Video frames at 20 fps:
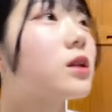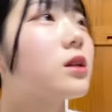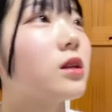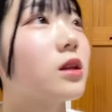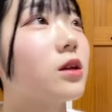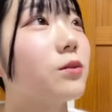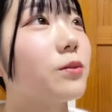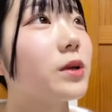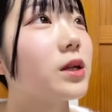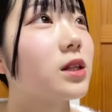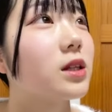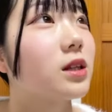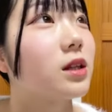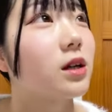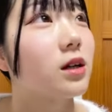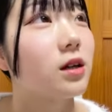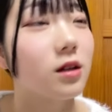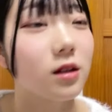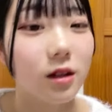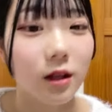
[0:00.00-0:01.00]
れてない生まれて
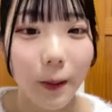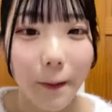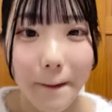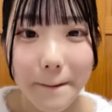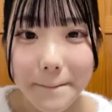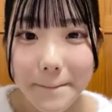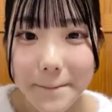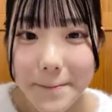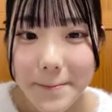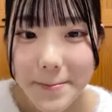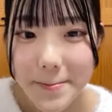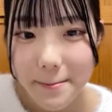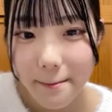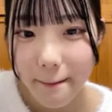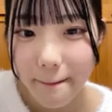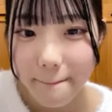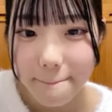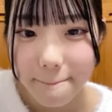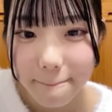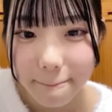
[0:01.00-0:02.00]
ない
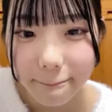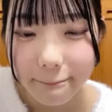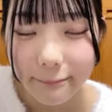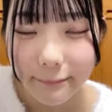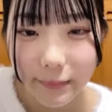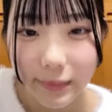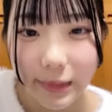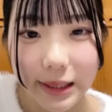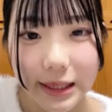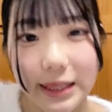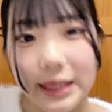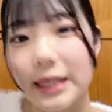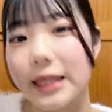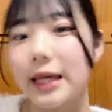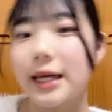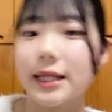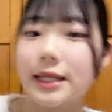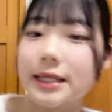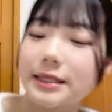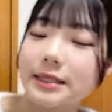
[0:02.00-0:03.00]
生まれて
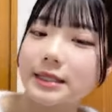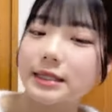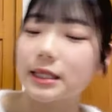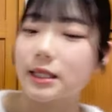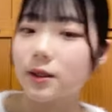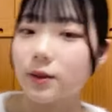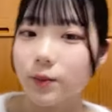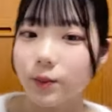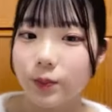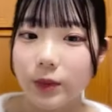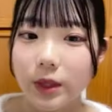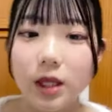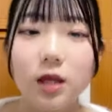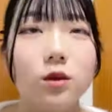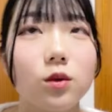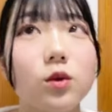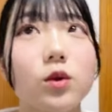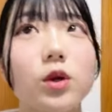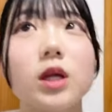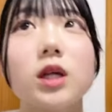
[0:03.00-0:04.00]
ないですねけ
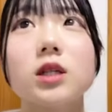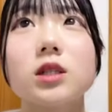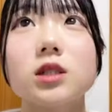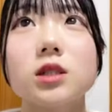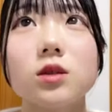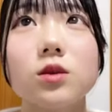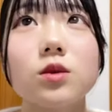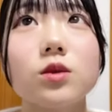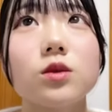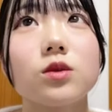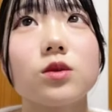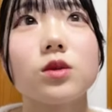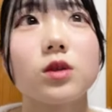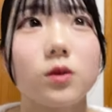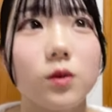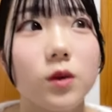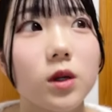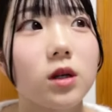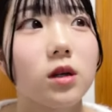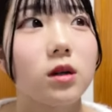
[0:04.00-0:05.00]
ど東日本の
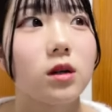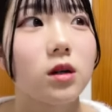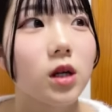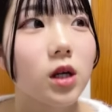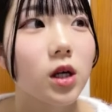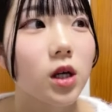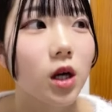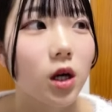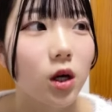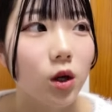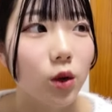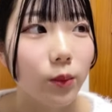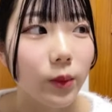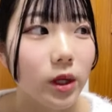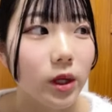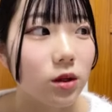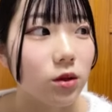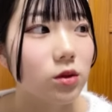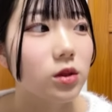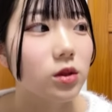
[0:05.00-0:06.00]
時は生ま
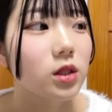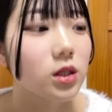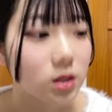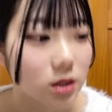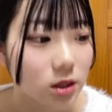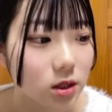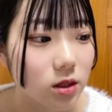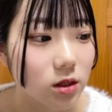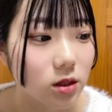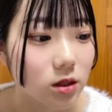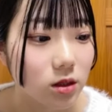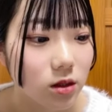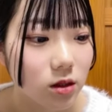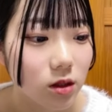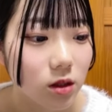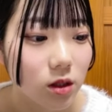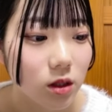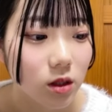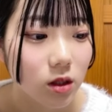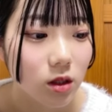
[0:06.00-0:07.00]
れとったし
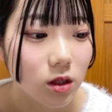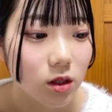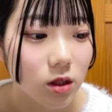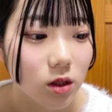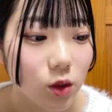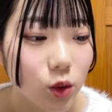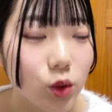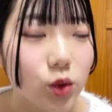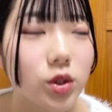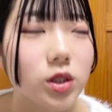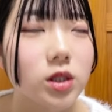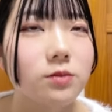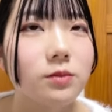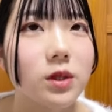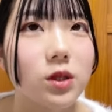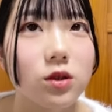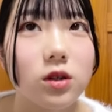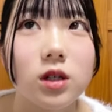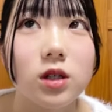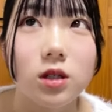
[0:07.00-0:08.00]
福
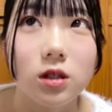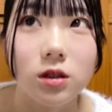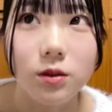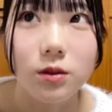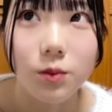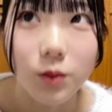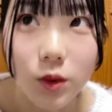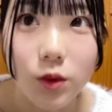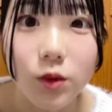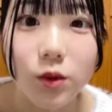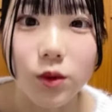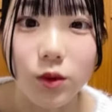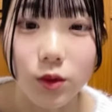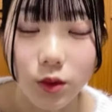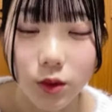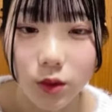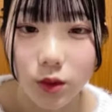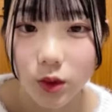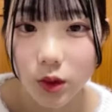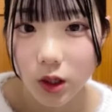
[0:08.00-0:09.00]
島とかにも
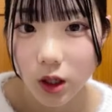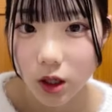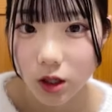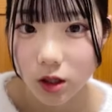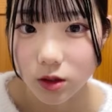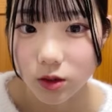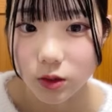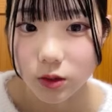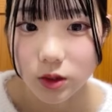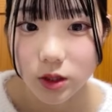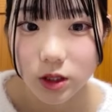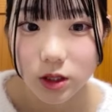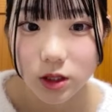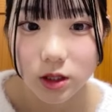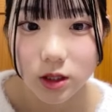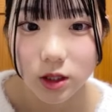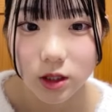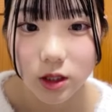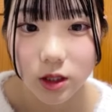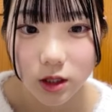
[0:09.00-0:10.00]
あの親
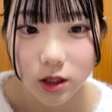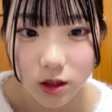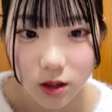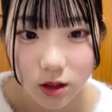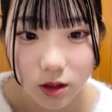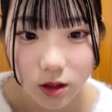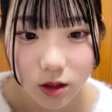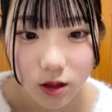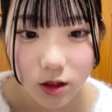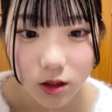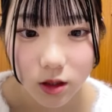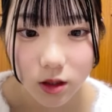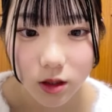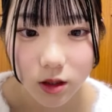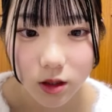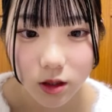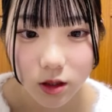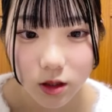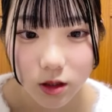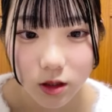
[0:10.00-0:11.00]
戚
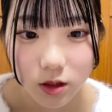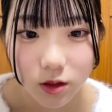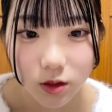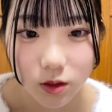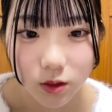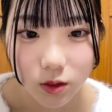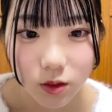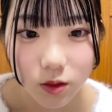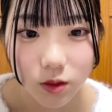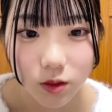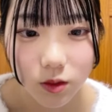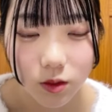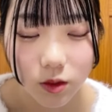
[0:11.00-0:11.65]
の